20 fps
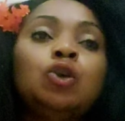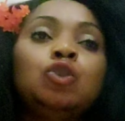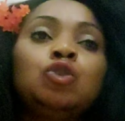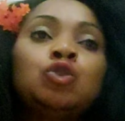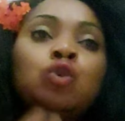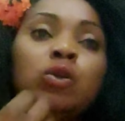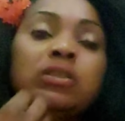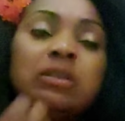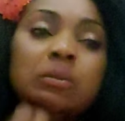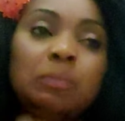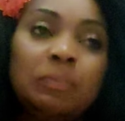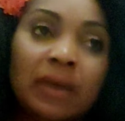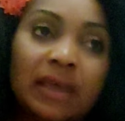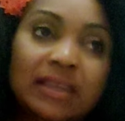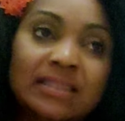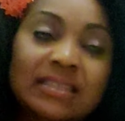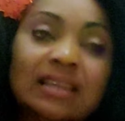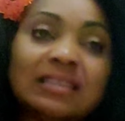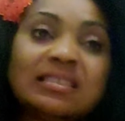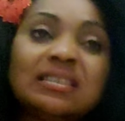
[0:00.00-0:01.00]
Ton
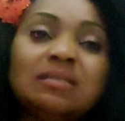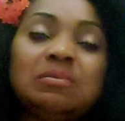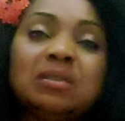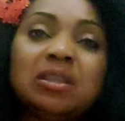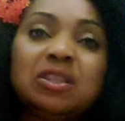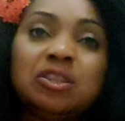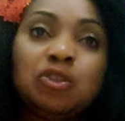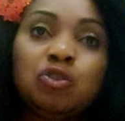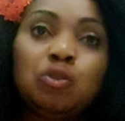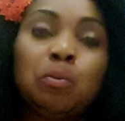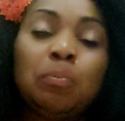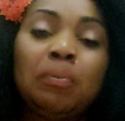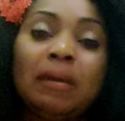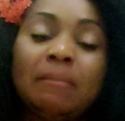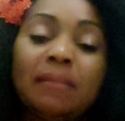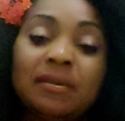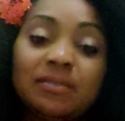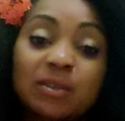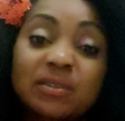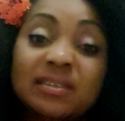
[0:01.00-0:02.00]
hypersensibilité te
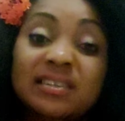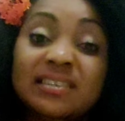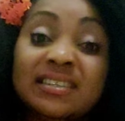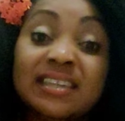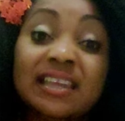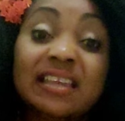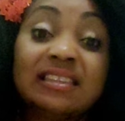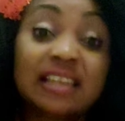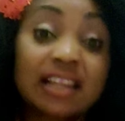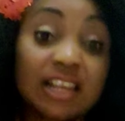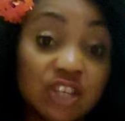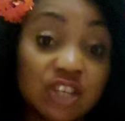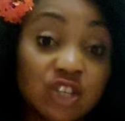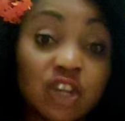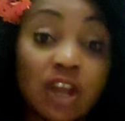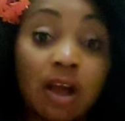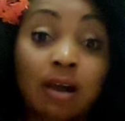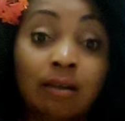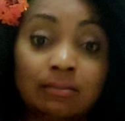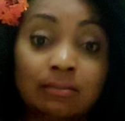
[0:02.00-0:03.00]
permet de discerner les gens